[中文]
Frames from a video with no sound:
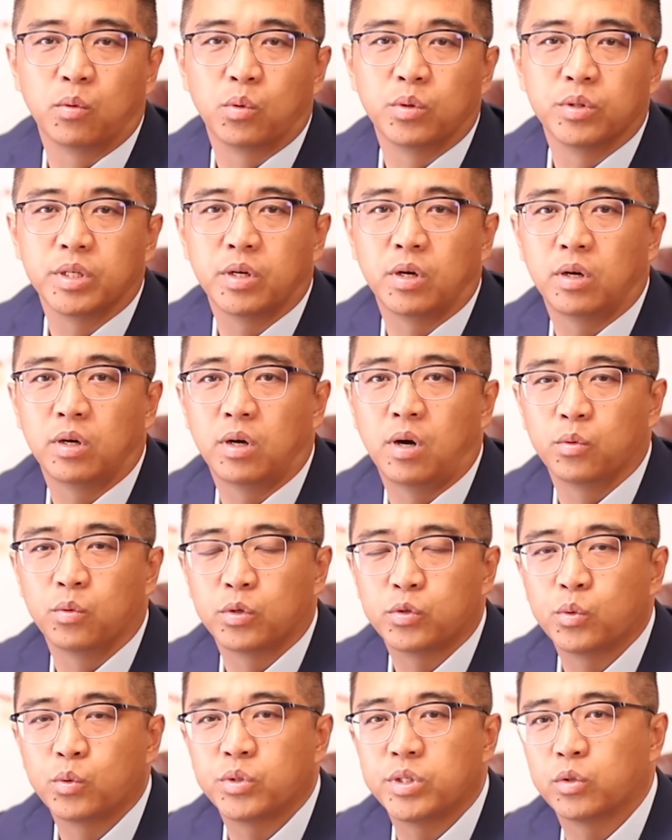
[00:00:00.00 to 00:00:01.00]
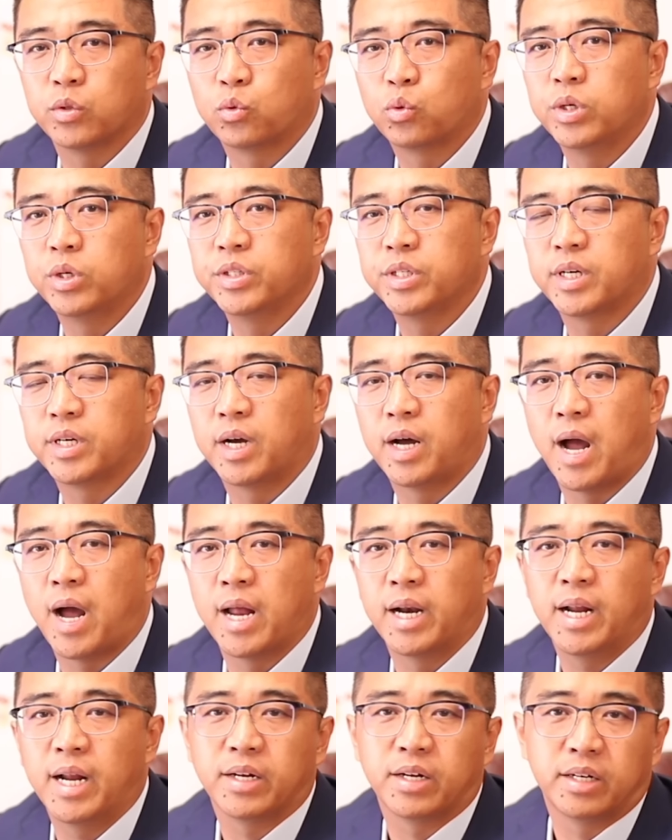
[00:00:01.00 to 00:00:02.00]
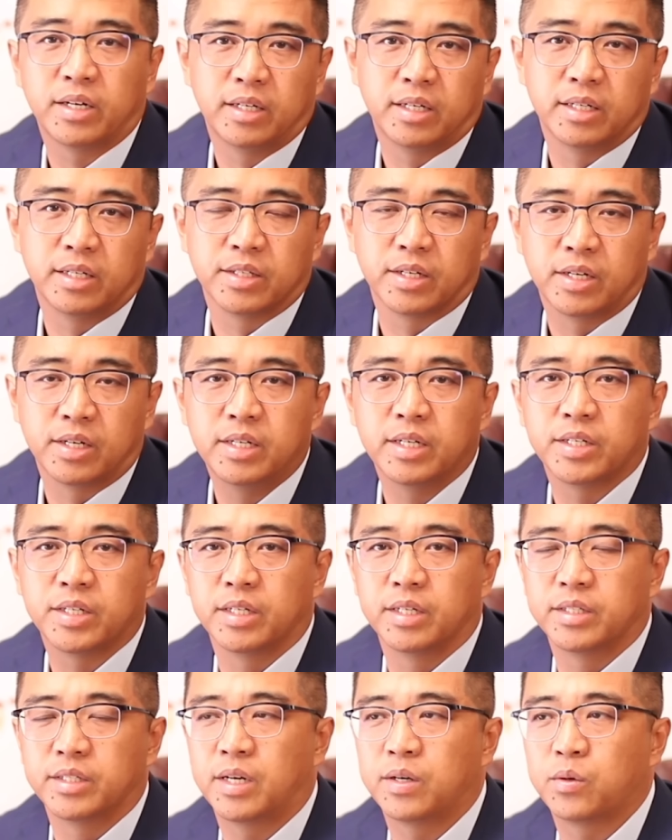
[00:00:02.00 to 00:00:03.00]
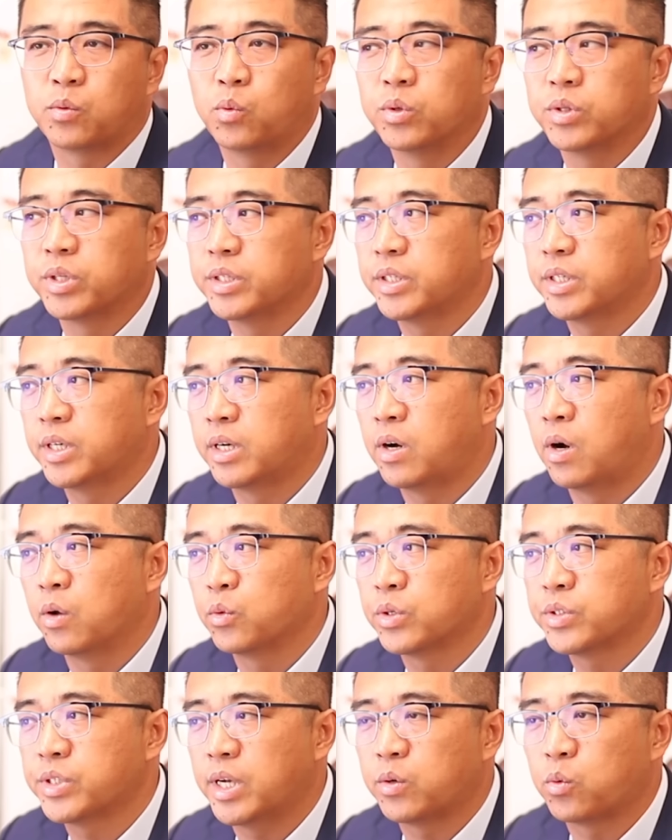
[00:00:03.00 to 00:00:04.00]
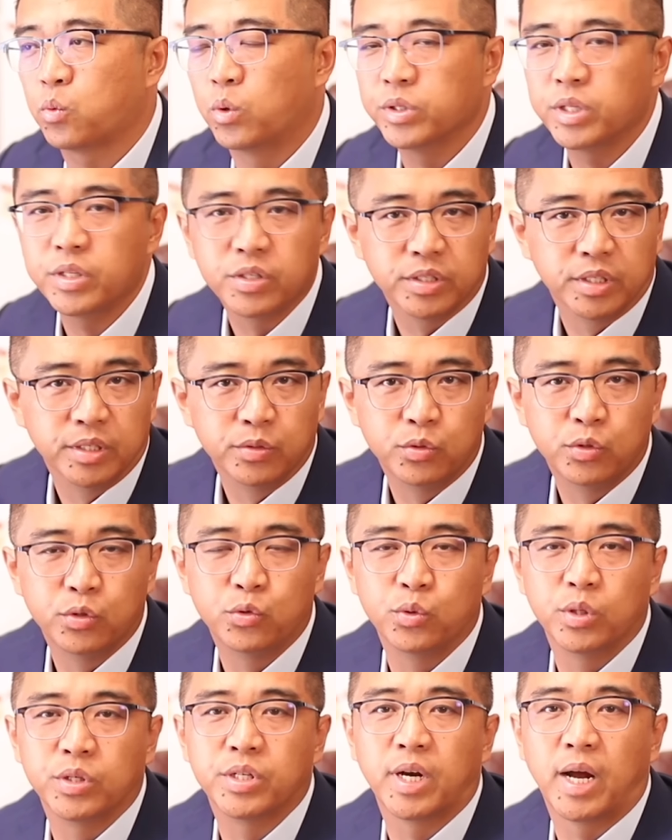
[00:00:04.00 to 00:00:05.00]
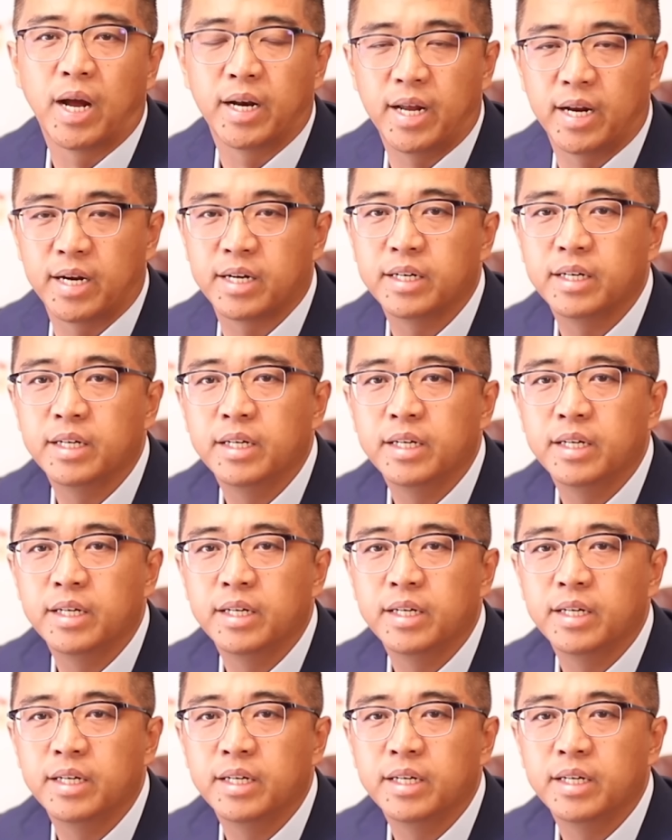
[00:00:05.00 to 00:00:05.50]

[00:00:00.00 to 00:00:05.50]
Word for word: 国内好好多中介推那个 I L A C 的课程，让国内让好多在国内的人去学这个 I L A C，